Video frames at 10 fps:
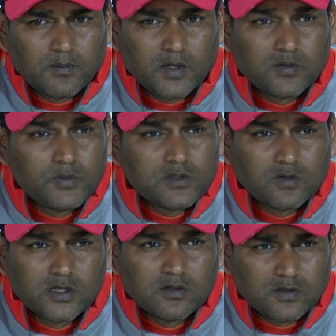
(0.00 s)
মানে খুব বেশি
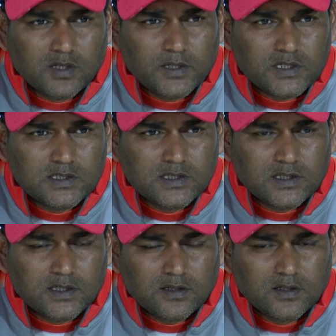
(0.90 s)
কঠিন হতো না ম্যাচটা
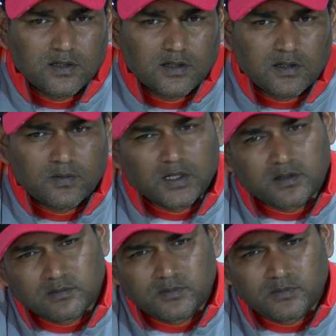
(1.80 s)
জিততে বাট